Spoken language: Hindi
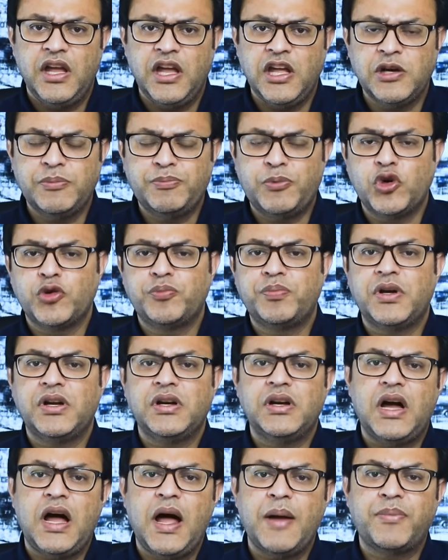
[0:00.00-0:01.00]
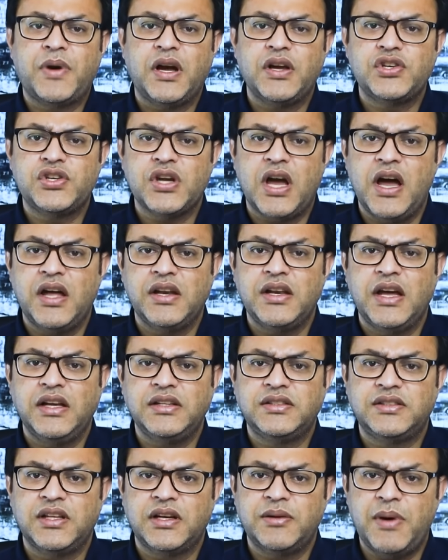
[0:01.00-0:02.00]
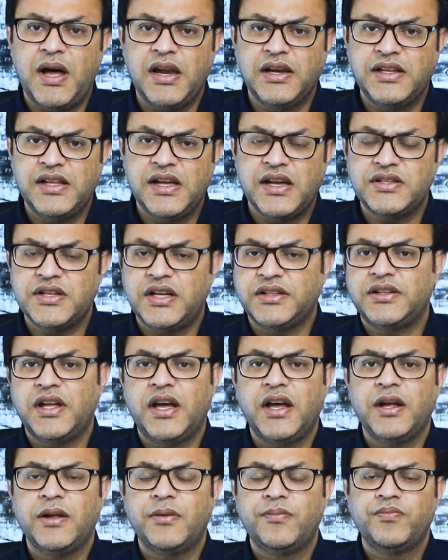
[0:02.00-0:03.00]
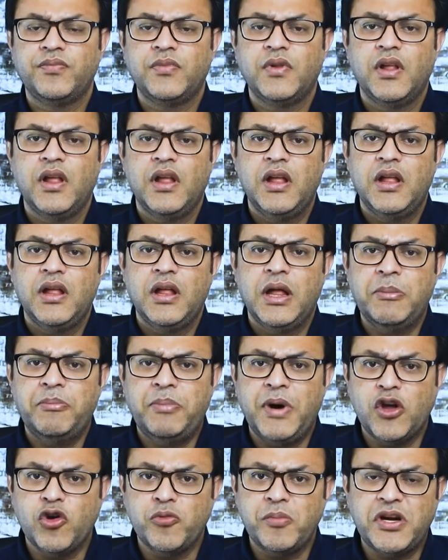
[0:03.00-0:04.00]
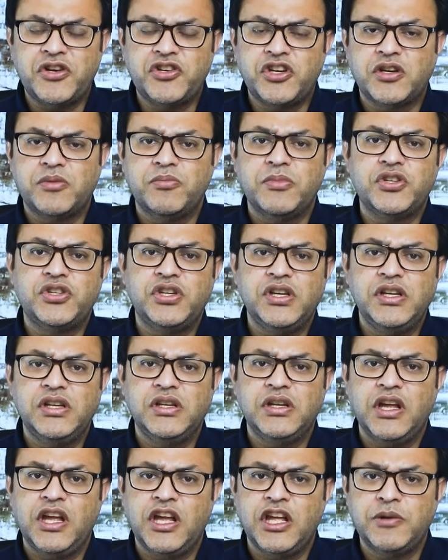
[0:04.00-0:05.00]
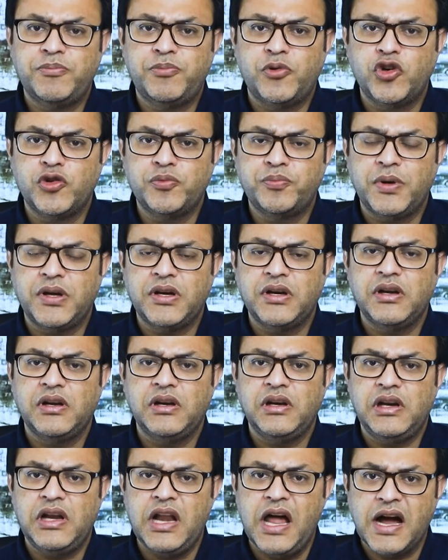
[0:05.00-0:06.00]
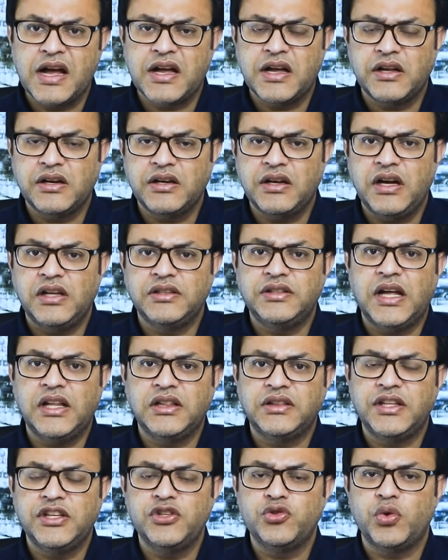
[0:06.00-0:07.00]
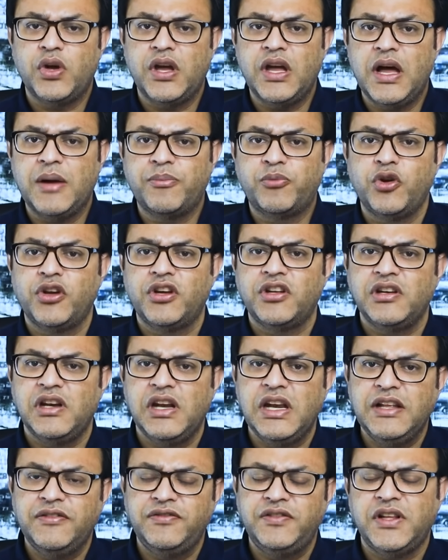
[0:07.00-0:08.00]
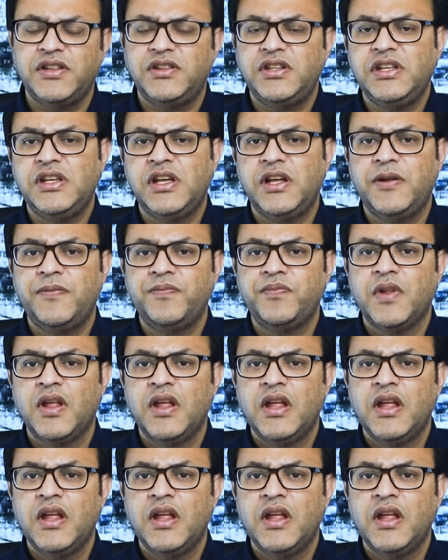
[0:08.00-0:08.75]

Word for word: एयरपोर्ट पर आपका शाहाना इस्तकबाल किया जाता है बायोमेट्रिक मशीन एयरपोर्ट पर लाकर अदालतें जो हैं आपको एक रिलीफ देती हैं